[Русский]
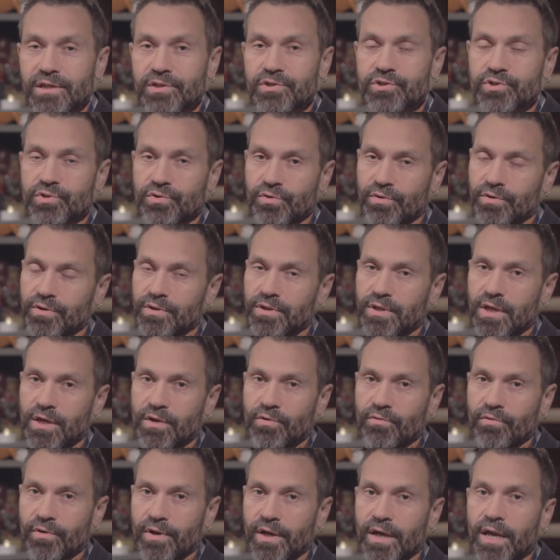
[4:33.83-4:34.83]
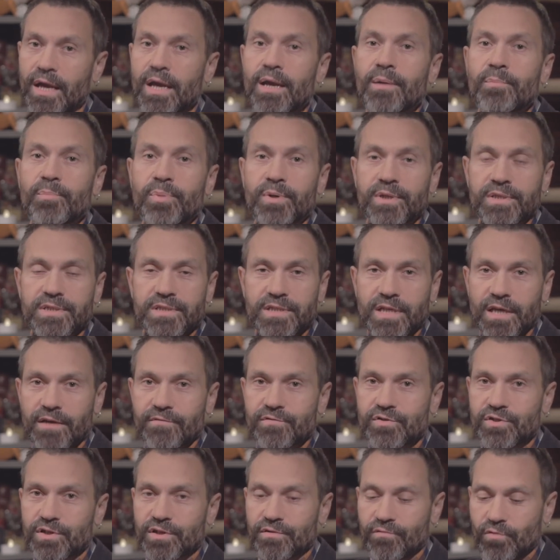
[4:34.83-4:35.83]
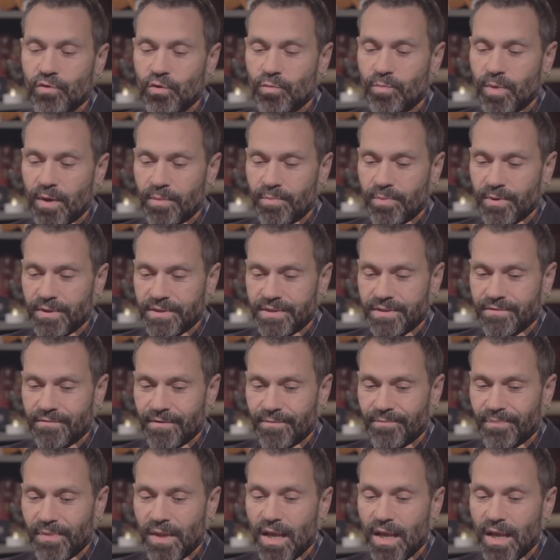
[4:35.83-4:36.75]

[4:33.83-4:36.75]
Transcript: что это такое. Представь же его любопытство.